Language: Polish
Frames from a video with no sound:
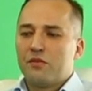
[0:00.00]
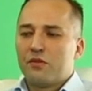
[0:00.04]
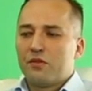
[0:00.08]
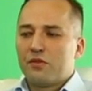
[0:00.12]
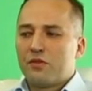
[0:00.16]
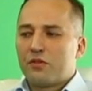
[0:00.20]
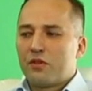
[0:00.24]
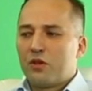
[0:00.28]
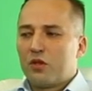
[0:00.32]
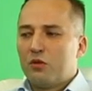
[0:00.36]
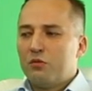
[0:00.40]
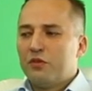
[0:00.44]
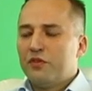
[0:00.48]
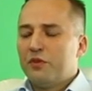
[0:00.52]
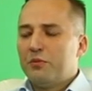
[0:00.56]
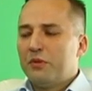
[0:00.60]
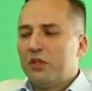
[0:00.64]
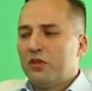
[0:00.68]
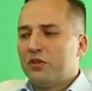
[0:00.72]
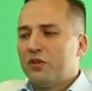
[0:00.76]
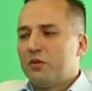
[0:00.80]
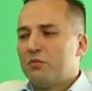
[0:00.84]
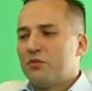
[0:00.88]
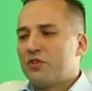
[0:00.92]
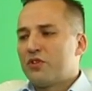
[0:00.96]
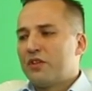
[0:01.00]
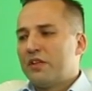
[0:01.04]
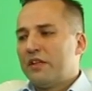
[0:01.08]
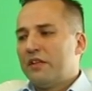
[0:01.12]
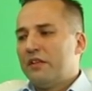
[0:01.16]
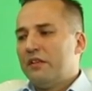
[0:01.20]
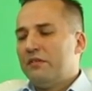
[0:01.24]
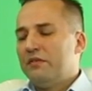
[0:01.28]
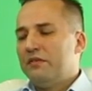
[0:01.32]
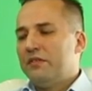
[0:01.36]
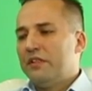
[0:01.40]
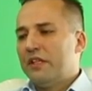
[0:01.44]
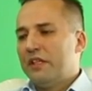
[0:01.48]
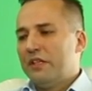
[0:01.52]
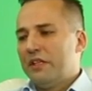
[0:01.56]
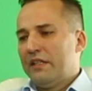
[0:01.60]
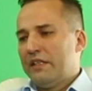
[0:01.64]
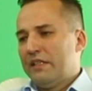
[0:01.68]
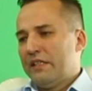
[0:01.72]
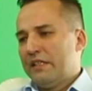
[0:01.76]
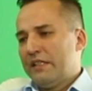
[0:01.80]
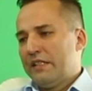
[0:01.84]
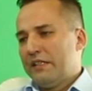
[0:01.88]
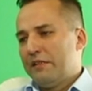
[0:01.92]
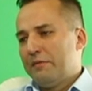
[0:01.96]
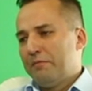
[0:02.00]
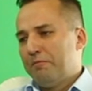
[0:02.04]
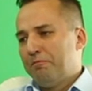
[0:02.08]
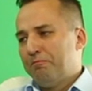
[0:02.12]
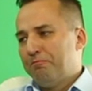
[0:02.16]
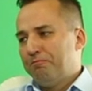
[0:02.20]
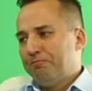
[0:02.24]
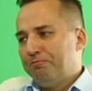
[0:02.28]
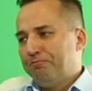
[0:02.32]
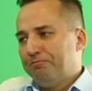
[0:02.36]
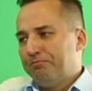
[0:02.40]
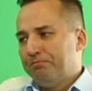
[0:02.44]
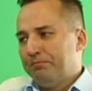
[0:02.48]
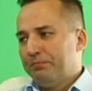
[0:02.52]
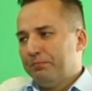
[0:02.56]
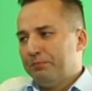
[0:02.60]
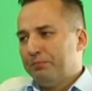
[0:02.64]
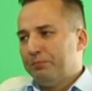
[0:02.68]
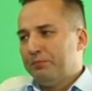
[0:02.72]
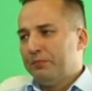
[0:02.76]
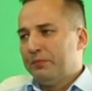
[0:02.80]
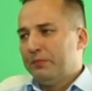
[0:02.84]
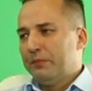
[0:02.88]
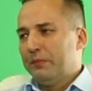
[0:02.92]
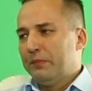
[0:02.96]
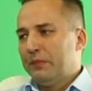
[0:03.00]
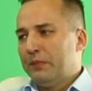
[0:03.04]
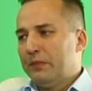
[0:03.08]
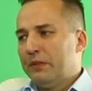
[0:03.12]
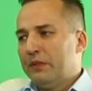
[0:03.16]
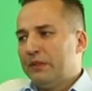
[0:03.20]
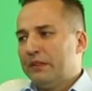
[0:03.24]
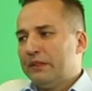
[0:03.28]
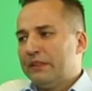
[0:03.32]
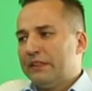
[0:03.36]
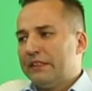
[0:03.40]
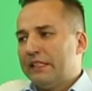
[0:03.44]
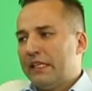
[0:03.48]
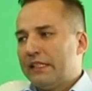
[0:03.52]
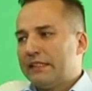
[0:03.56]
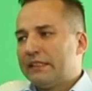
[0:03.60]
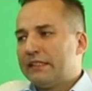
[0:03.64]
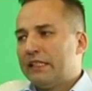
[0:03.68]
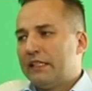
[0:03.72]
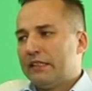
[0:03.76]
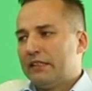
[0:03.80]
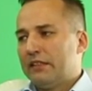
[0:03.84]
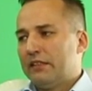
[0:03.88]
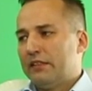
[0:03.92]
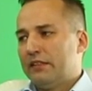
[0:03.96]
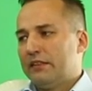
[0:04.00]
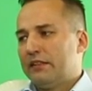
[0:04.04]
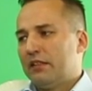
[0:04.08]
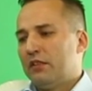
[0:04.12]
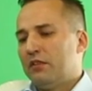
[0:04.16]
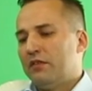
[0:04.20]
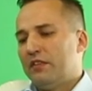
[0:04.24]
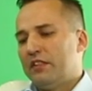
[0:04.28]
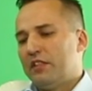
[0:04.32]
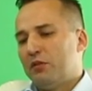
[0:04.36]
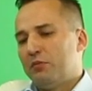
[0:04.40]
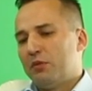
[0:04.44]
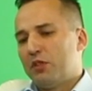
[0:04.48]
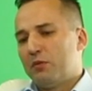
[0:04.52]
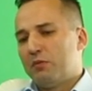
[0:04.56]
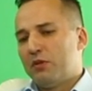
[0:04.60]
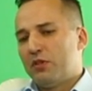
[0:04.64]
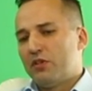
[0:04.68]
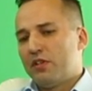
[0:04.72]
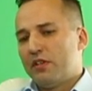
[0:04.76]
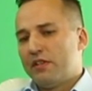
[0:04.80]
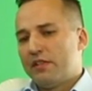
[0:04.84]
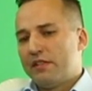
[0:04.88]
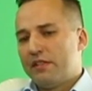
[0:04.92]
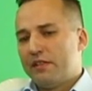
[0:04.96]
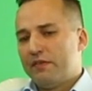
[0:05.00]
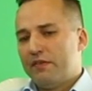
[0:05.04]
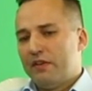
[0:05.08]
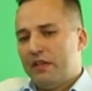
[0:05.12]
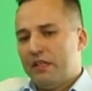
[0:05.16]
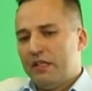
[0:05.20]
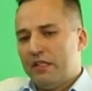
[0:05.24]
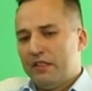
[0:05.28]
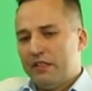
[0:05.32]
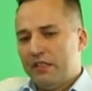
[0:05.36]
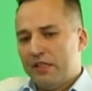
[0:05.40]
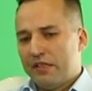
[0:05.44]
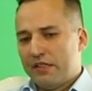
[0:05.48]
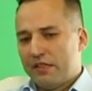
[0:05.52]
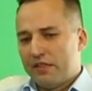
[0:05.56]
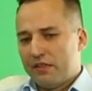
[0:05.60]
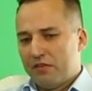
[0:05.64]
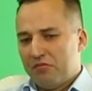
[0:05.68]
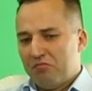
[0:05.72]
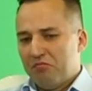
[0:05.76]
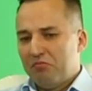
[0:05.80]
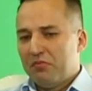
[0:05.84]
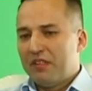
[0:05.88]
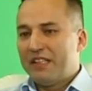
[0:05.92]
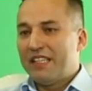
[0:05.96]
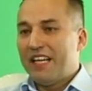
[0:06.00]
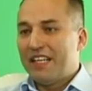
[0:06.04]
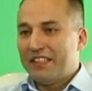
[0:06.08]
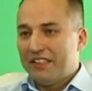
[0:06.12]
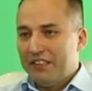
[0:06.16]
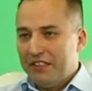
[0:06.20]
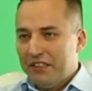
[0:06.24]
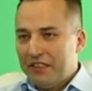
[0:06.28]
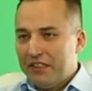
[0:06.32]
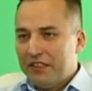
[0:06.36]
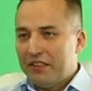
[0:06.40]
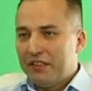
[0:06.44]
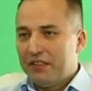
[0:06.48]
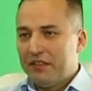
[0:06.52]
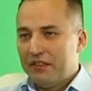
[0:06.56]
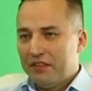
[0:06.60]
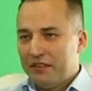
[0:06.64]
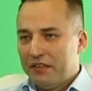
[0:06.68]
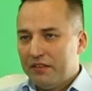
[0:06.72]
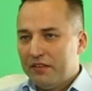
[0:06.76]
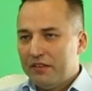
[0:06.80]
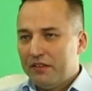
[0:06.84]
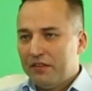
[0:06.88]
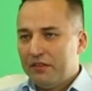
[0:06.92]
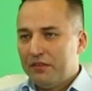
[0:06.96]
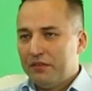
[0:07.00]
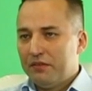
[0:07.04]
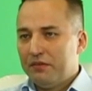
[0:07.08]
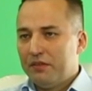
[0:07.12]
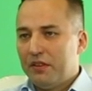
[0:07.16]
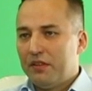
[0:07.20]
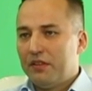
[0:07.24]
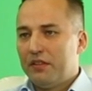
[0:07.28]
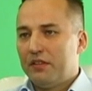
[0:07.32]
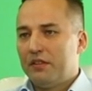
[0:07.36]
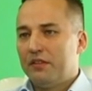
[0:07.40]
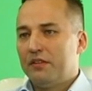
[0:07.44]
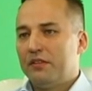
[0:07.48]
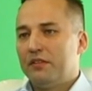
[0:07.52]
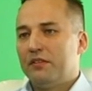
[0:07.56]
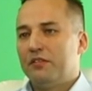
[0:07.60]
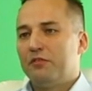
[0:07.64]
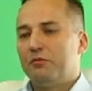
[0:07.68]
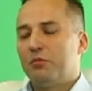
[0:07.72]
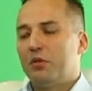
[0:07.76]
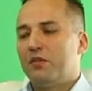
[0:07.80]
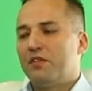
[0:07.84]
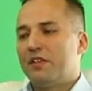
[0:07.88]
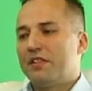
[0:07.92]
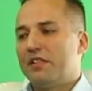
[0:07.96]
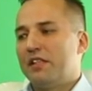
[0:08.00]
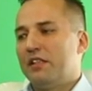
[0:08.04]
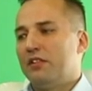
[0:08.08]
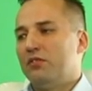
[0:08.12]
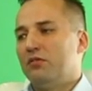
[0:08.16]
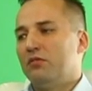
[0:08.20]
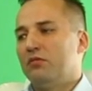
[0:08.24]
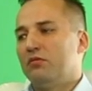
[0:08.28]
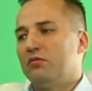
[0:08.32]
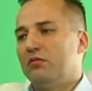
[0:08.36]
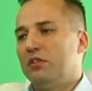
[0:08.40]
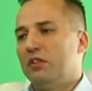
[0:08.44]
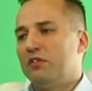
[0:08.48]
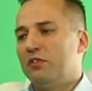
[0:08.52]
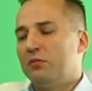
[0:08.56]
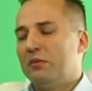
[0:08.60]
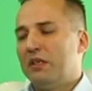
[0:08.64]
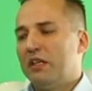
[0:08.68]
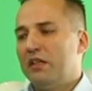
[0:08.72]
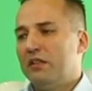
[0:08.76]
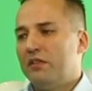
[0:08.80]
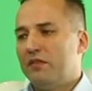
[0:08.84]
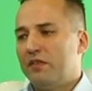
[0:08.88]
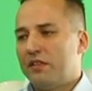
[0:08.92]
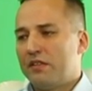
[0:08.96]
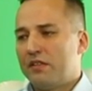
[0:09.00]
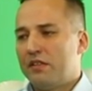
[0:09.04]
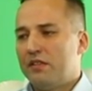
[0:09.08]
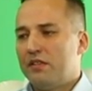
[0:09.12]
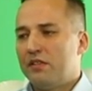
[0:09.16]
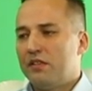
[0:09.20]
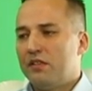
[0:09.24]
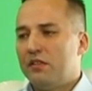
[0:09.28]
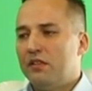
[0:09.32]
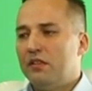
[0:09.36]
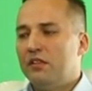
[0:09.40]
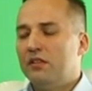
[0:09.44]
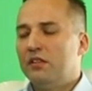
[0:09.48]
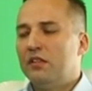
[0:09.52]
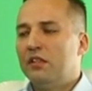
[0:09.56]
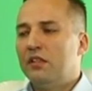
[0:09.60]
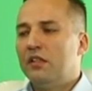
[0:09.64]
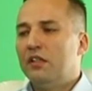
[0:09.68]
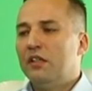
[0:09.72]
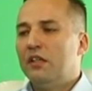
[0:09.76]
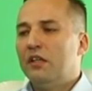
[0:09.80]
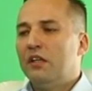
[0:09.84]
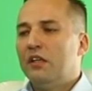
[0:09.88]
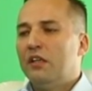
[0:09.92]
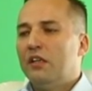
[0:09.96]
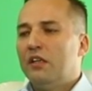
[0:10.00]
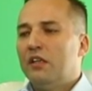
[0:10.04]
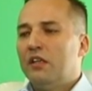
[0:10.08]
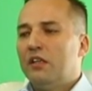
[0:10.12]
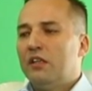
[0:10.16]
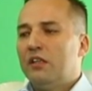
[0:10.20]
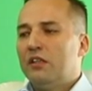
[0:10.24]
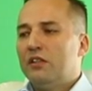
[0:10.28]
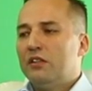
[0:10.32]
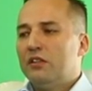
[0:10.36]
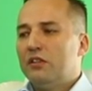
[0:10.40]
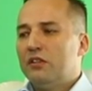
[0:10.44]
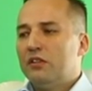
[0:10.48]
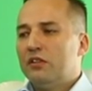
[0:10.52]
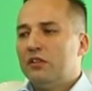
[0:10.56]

Y, skoro mówimy o tym, że wiele mm, zasad zachowania bezpieczeństwa jest tanich we wprowadzeniu, nie wymaga inwestycji, y,